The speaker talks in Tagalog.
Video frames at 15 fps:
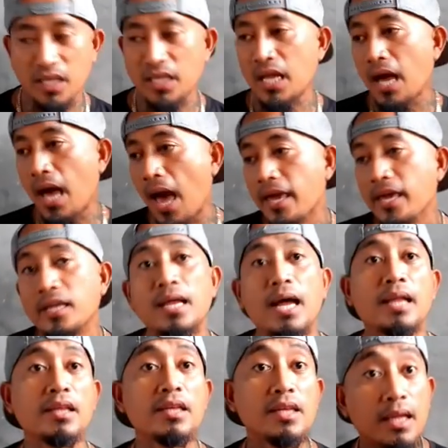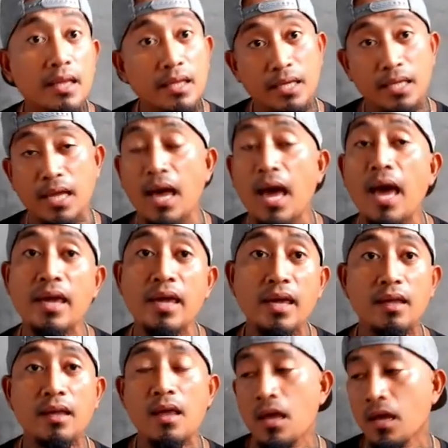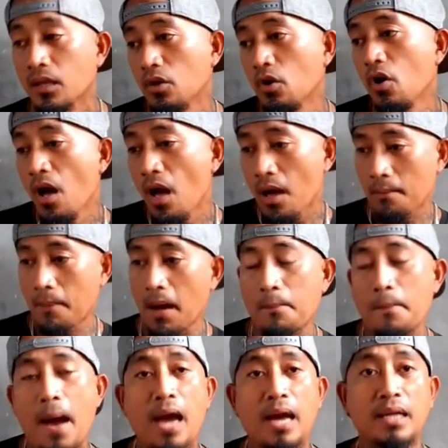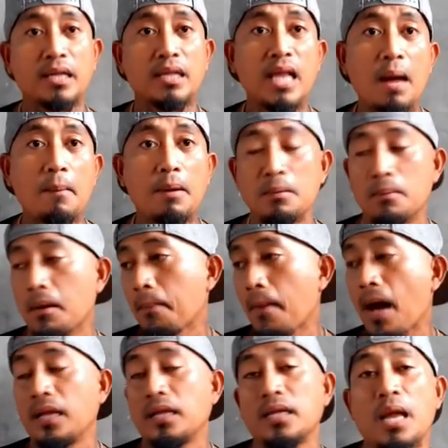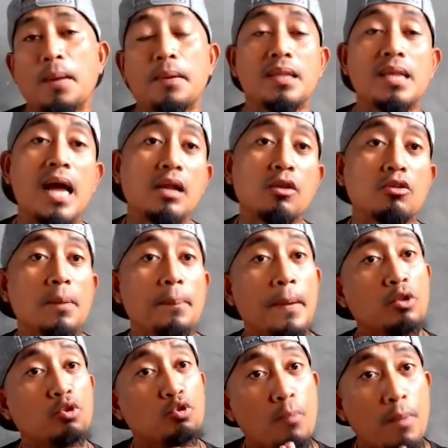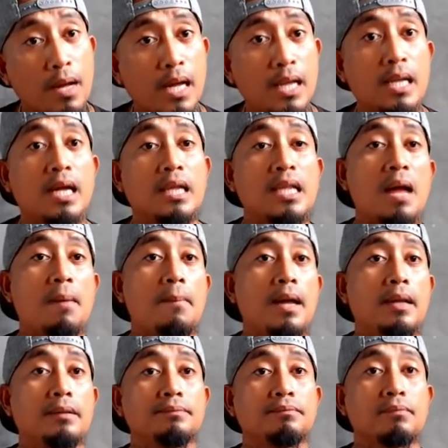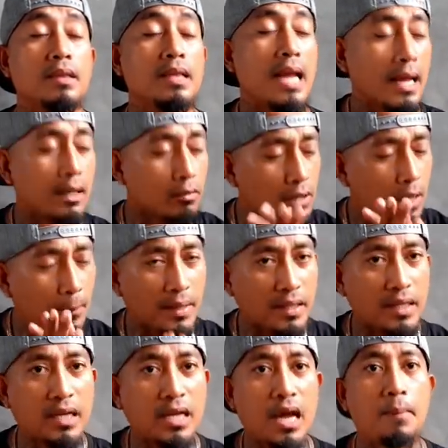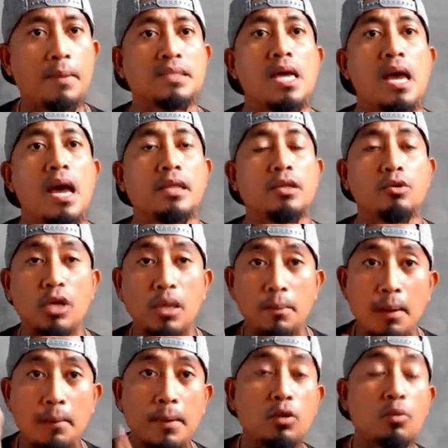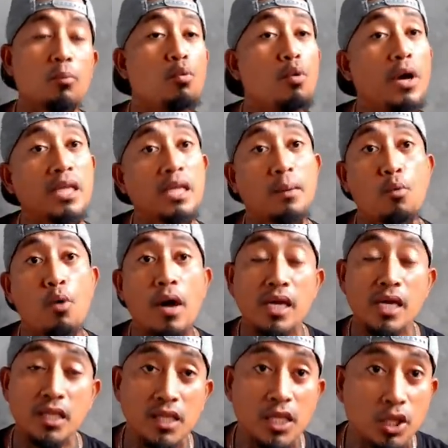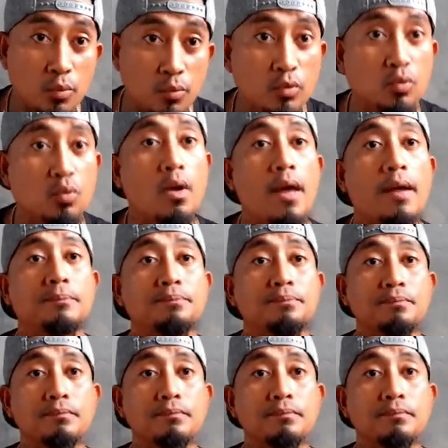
kinakahig natin yan kinakahig no bakbakan ng laban bakbakan ng laban lalo na pag tumagal ang laban lalo na pag nagkabasaan yung ibang manok buhay na buhay hindi tumutuka